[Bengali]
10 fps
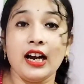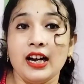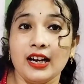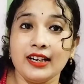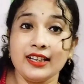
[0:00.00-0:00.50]

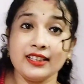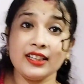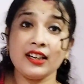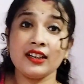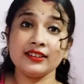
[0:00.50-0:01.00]
আর
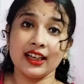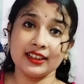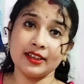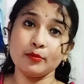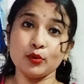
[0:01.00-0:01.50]
এটা
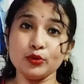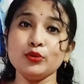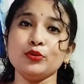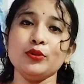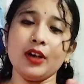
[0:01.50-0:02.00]
দাদার
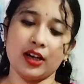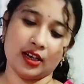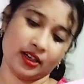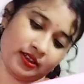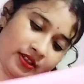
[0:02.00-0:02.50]
বন্ধু আর